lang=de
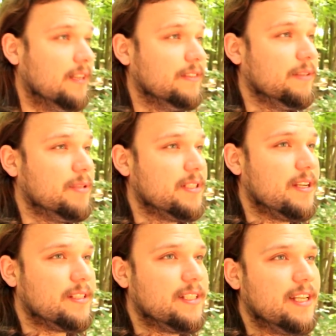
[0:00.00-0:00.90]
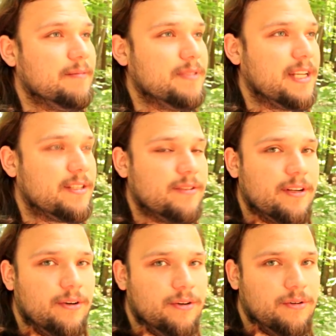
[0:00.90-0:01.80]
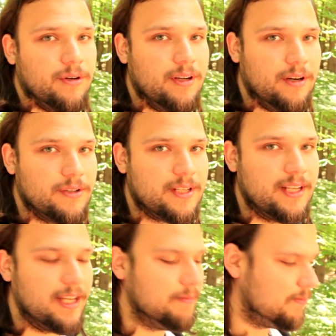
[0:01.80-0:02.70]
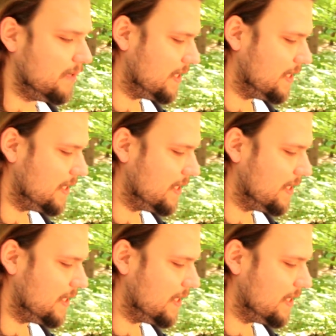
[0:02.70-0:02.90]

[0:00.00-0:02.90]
wie habe ich jetzt ausgegeben, 600 Euro ausgegeben,